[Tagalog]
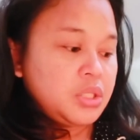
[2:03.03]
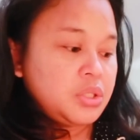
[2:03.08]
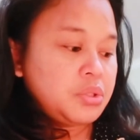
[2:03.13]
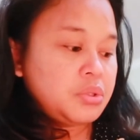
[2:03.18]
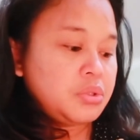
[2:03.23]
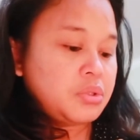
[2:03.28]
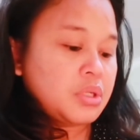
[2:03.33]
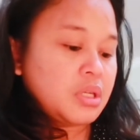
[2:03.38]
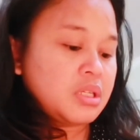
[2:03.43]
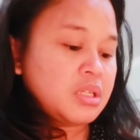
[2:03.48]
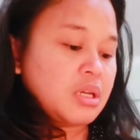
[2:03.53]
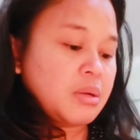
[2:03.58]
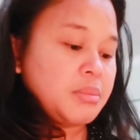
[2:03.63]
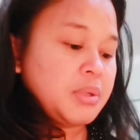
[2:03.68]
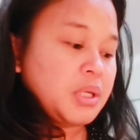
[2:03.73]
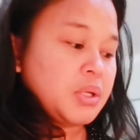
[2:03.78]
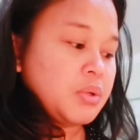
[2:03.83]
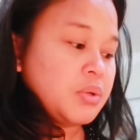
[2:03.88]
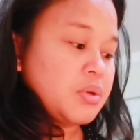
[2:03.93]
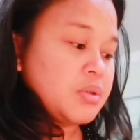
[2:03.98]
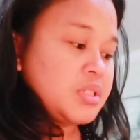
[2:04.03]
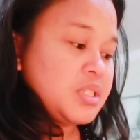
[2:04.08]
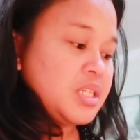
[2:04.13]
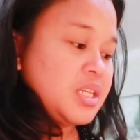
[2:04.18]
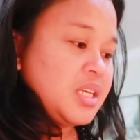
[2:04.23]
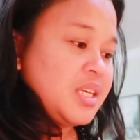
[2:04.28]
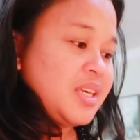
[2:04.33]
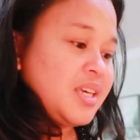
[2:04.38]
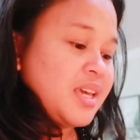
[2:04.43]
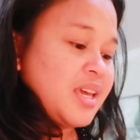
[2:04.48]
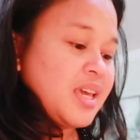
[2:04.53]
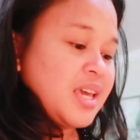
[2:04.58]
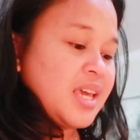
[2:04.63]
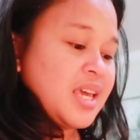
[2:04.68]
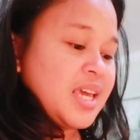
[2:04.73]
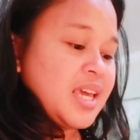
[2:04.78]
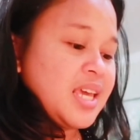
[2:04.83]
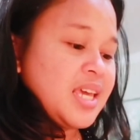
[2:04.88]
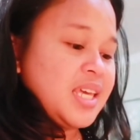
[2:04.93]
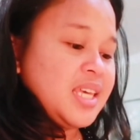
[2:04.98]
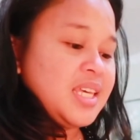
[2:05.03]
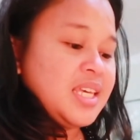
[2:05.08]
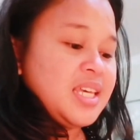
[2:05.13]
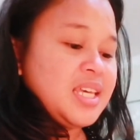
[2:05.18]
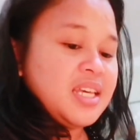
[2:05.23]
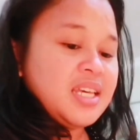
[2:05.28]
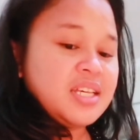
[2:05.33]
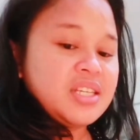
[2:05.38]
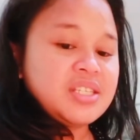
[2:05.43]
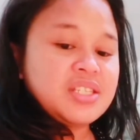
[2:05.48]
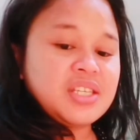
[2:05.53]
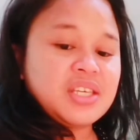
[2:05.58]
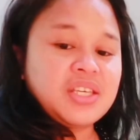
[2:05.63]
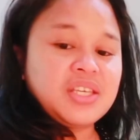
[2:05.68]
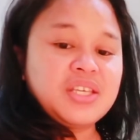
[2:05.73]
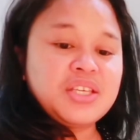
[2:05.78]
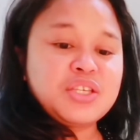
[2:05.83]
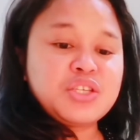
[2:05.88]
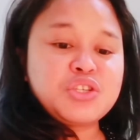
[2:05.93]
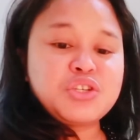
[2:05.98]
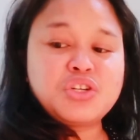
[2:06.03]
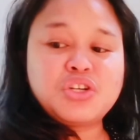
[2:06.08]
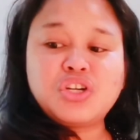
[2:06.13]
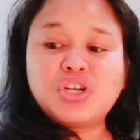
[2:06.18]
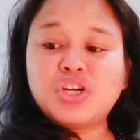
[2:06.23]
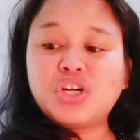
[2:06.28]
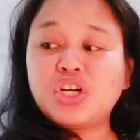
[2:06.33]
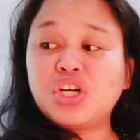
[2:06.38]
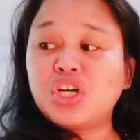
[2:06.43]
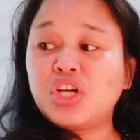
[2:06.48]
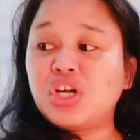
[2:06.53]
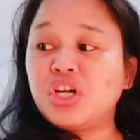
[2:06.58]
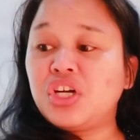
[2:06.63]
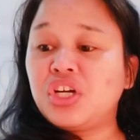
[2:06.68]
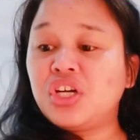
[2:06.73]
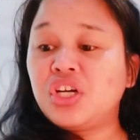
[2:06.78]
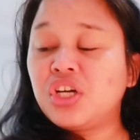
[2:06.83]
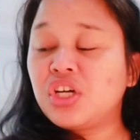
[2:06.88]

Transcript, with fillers: So, sabi ko, sige. Sige, sir.